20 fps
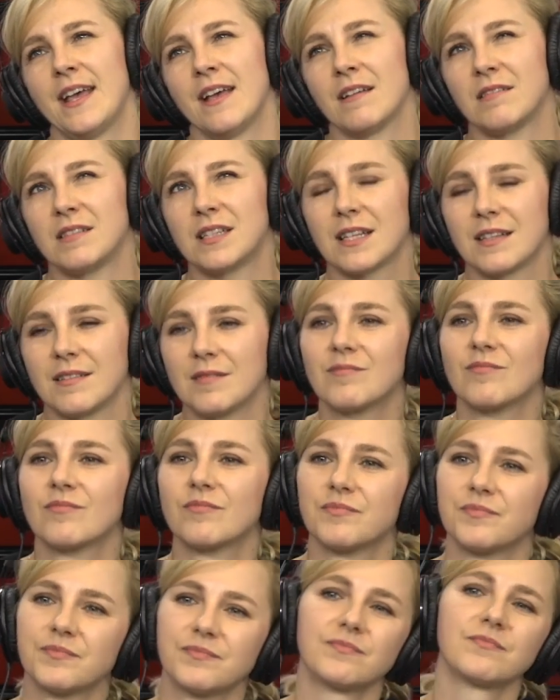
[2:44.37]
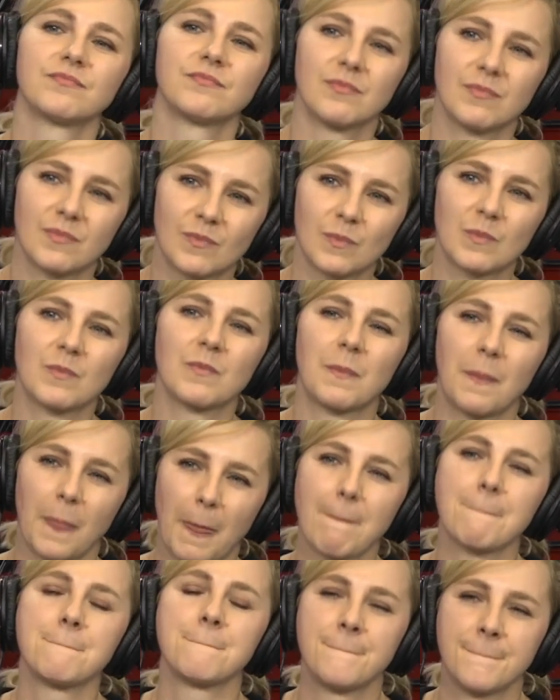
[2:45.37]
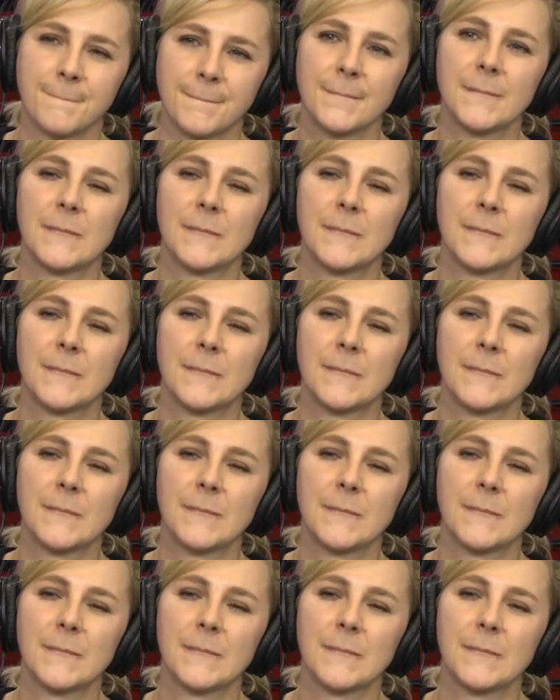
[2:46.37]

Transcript: Ta Bułgaria była bardzo ważna, bo ta mhm.